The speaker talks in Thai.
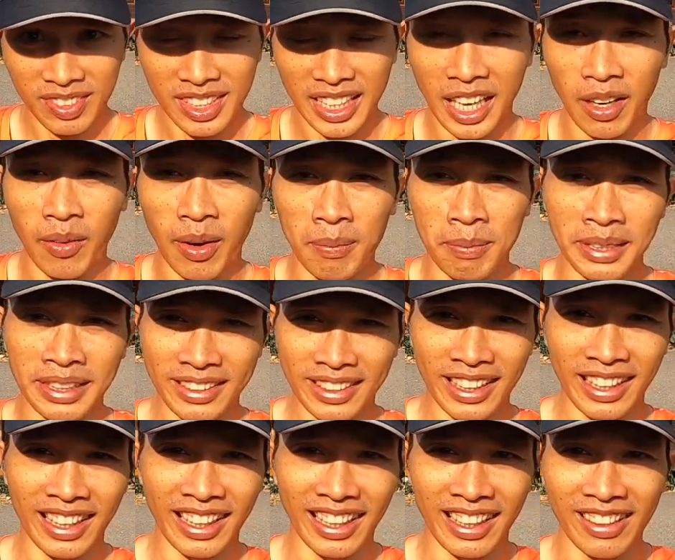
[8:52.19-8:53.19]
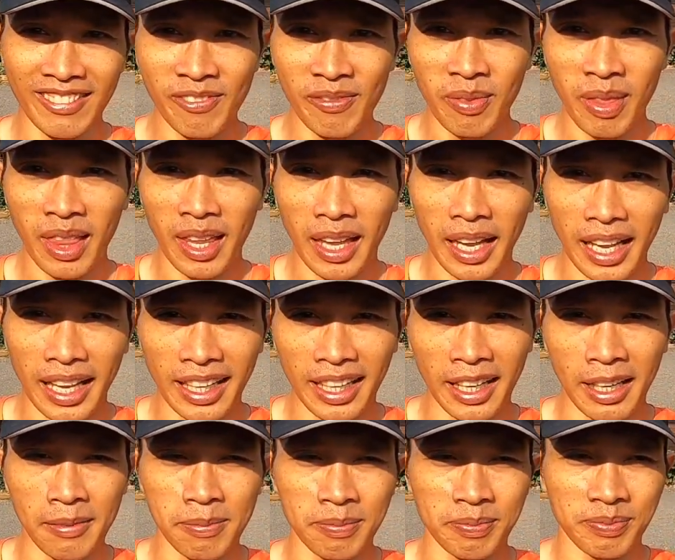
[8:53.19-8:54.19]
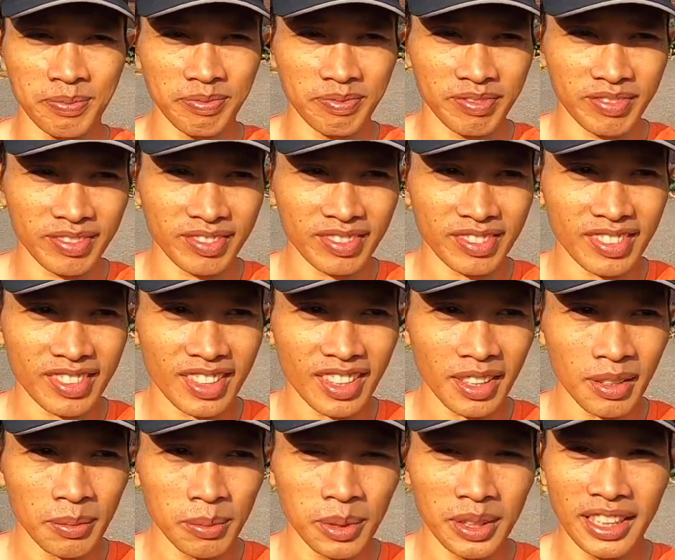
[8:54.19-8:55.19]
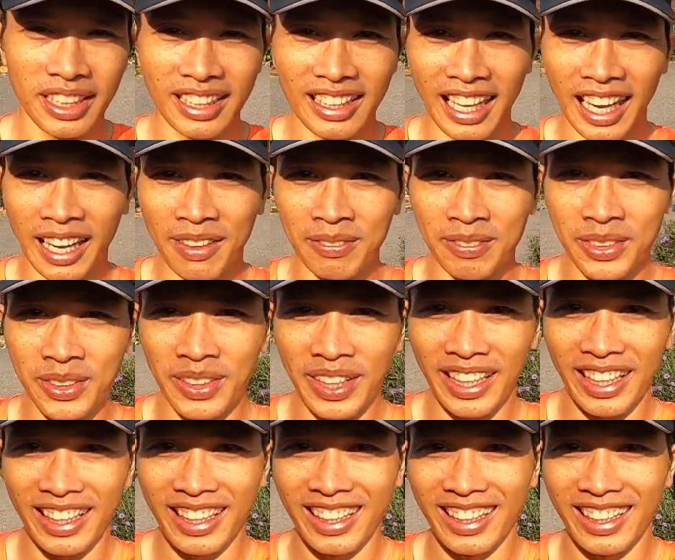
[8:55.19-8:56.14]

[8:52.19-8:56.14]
สร้างความบันเทิงให้กับผู้ติดตามด้วย